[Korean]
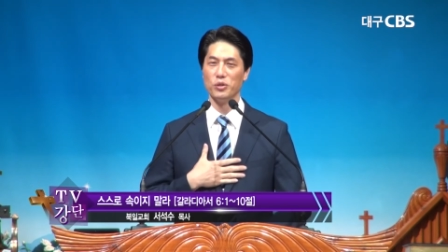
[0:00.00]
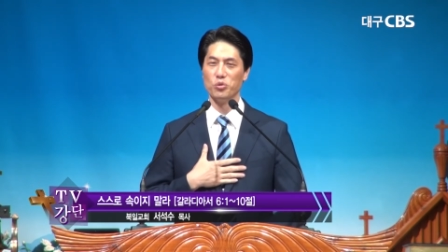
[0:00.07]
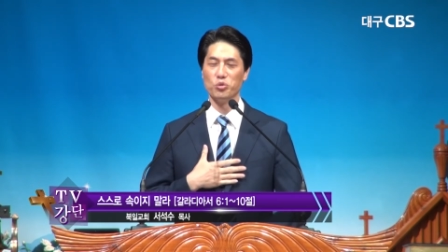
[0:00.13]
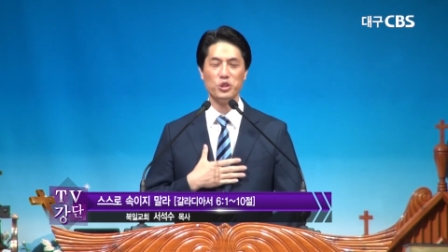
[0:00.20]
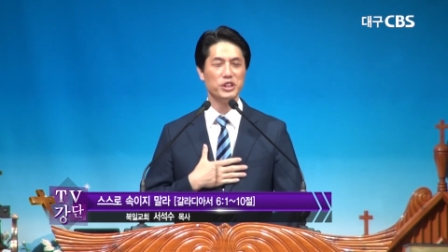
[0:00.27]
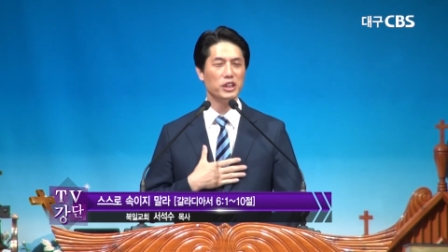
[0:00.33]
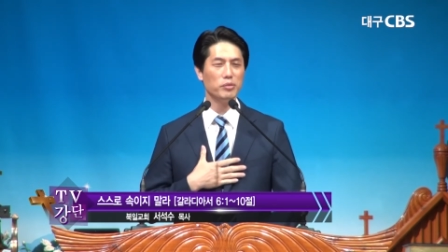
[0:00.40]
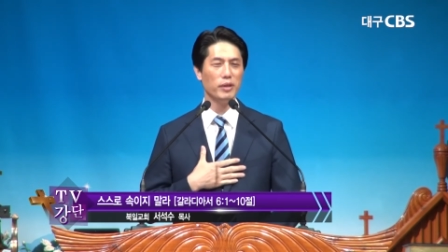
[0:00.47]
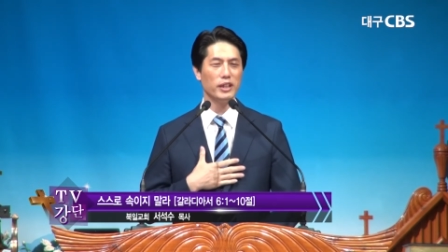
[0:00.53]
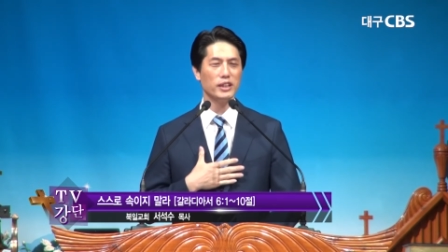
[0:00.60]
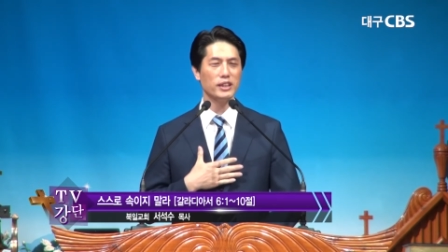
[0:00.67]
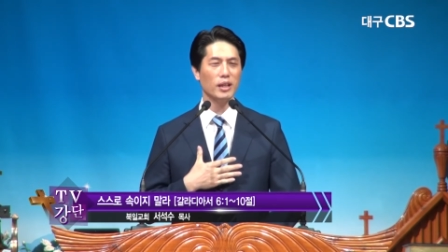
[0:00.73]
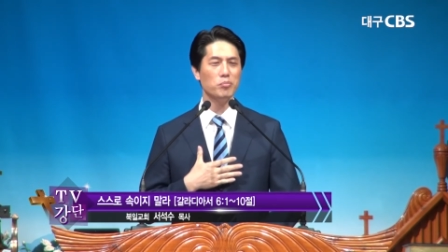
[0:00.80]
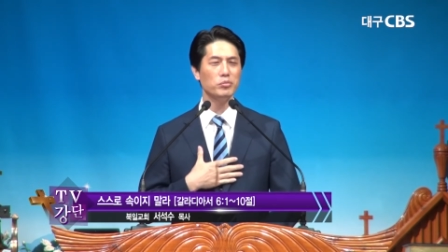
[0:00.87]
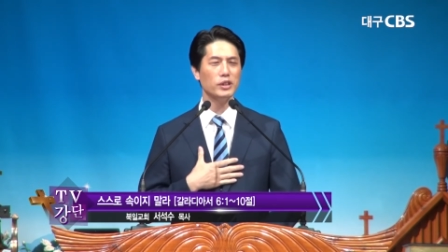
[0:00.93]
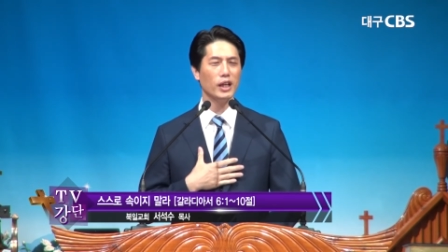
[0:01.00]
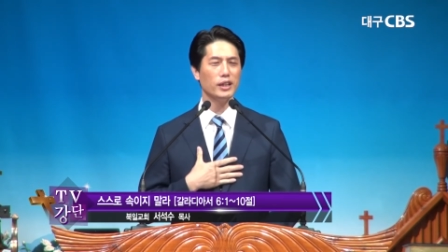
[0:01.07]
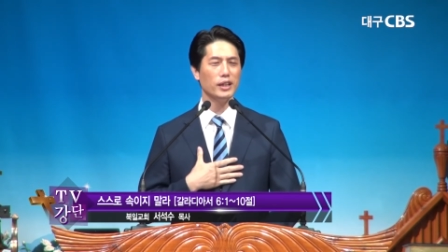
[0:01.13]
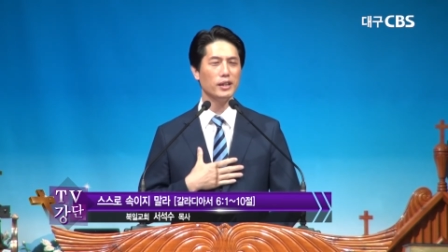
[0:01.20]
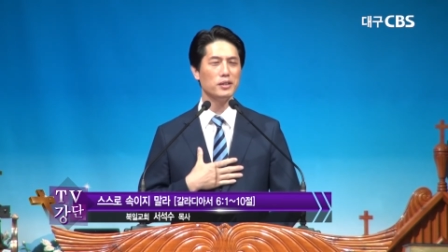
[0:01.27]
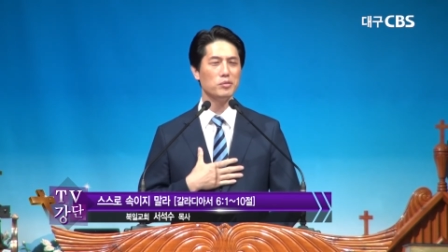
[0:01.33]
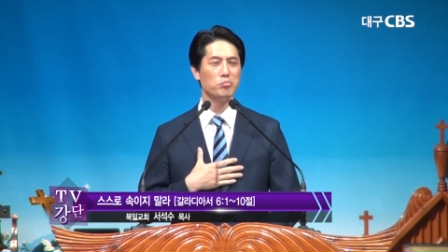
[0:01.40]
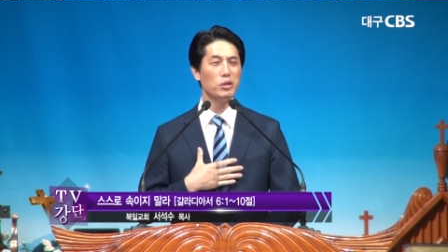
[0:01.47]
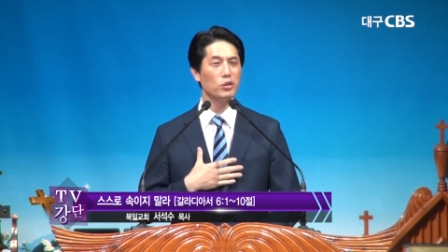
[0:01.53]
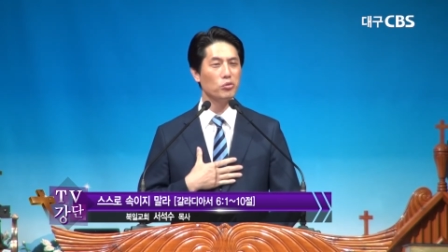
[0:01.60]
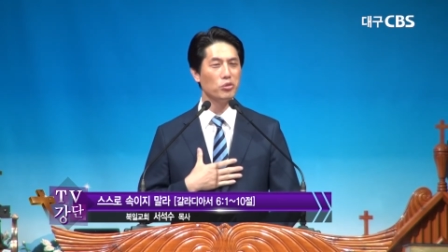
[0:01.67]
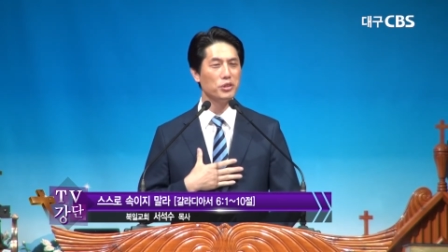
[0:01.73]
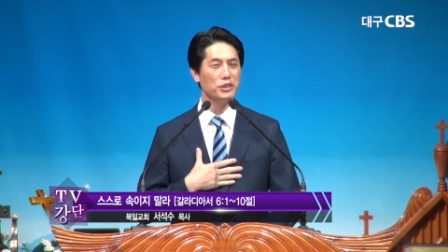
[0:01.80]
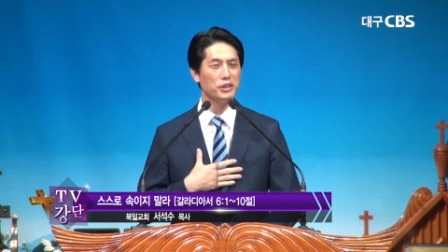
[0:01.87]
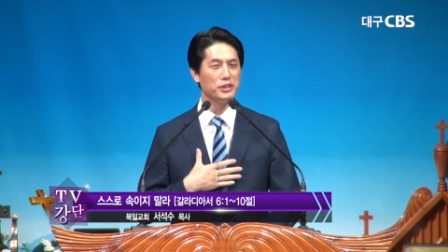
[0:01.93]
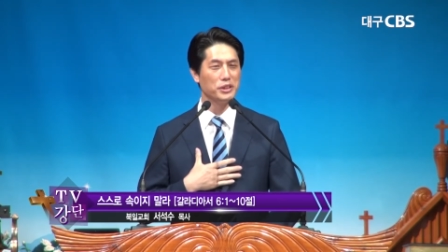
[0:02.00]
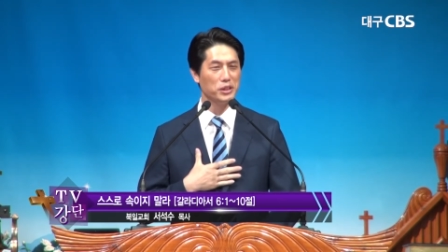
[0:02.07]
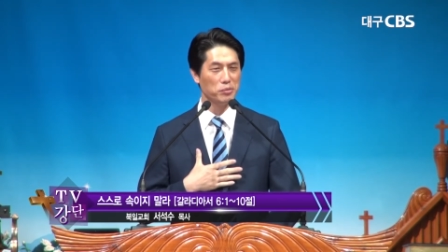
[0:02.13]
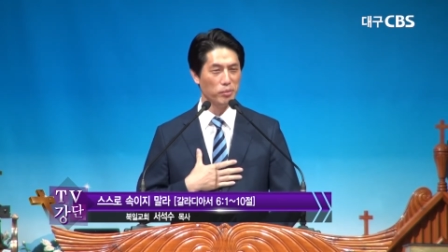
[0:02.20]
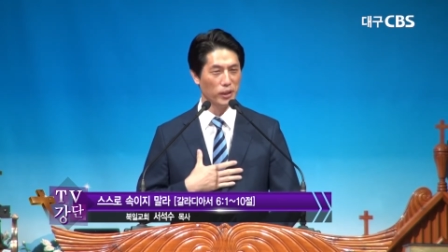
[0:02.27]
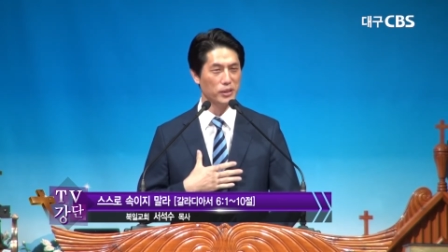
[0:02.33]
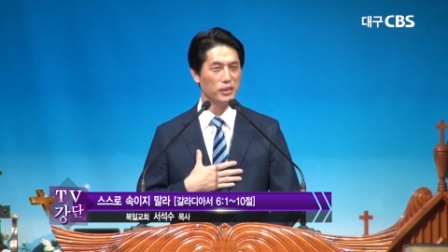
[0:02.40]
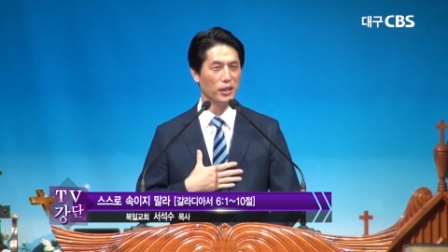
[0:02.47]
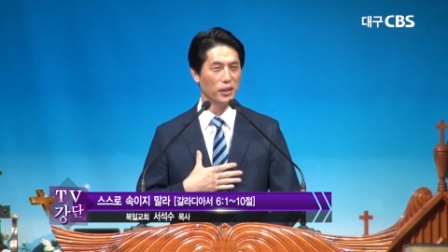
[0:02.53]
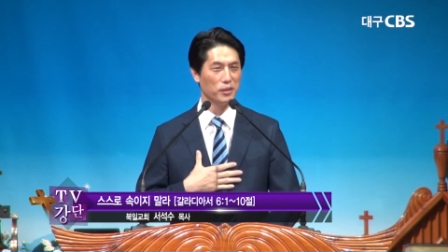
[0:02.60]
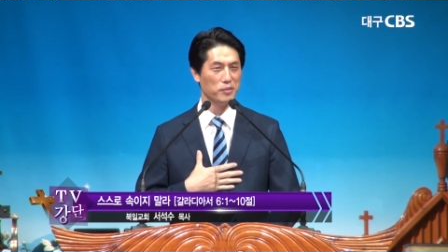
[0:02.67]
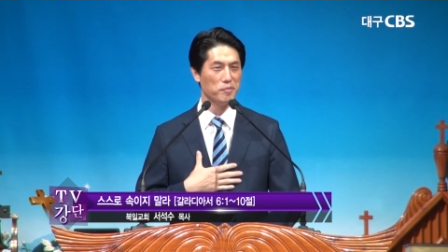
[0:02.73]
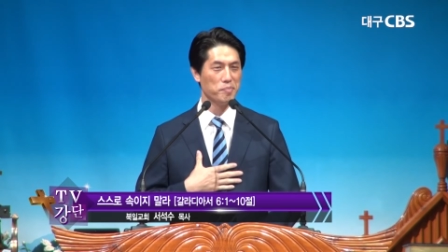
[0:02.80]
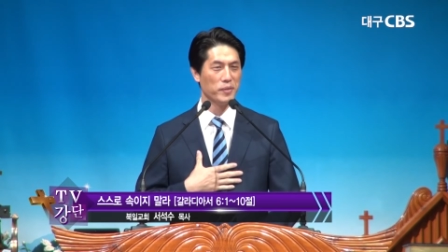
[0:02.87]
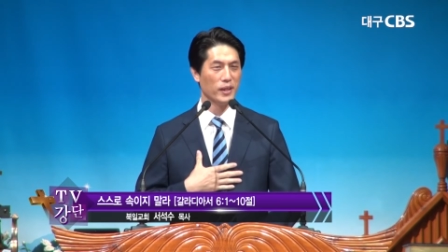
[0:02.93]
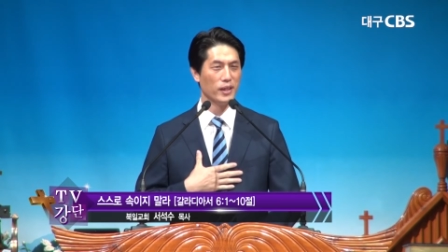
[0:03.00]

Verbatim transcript: 우리 집안이 3, 4대를 믿고 있는 집안이에요.